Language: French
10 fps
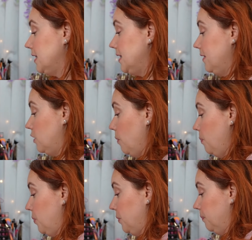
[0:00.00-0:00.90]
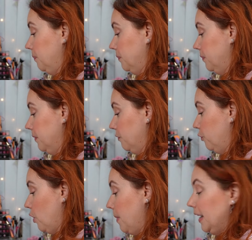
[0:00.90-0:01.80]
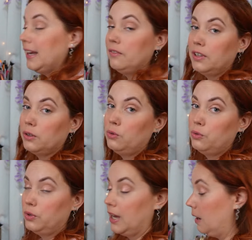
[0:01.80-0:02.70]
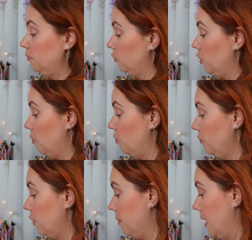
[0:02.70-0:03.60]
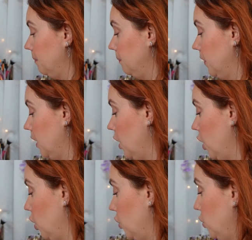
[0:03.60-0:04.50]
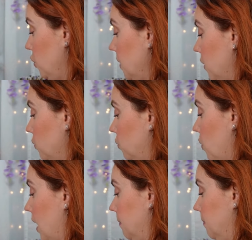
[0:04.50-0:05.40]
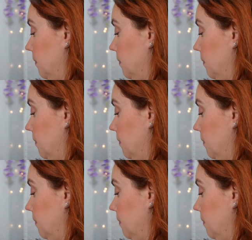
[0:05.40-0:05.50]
C'est top. Format 4,2 grammes, donc un bon format. Numéro 3,